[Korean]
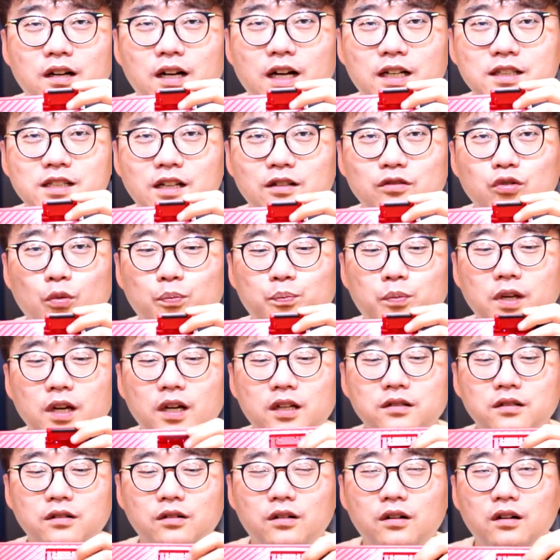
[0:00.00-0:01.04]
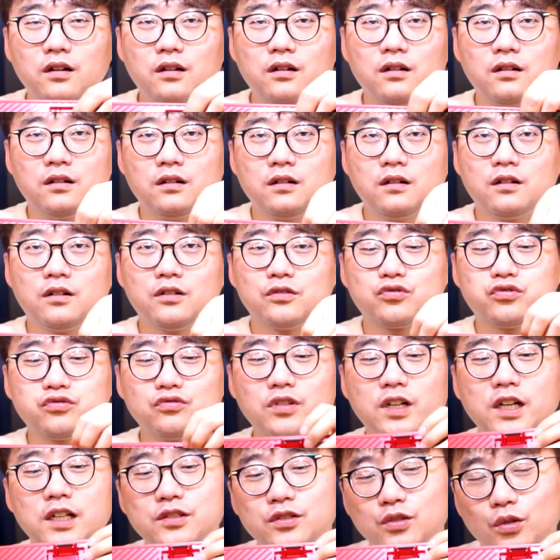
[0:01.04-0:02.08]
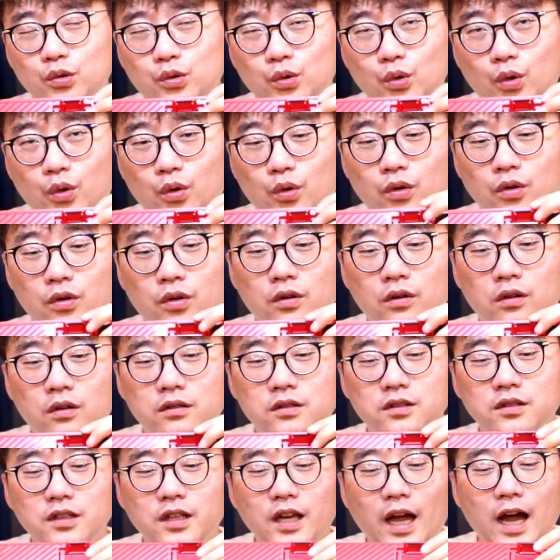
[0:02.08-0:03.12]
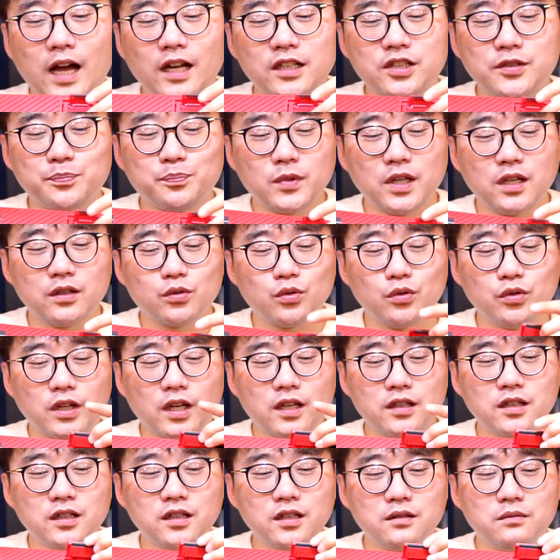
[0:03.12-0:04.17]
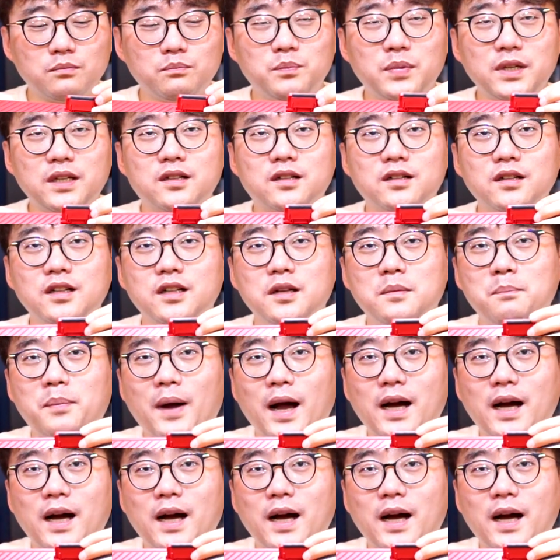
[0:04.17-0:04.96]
가장 높게 하는 거 중간 정도. 근데 아쉽게도 얘는 미끌림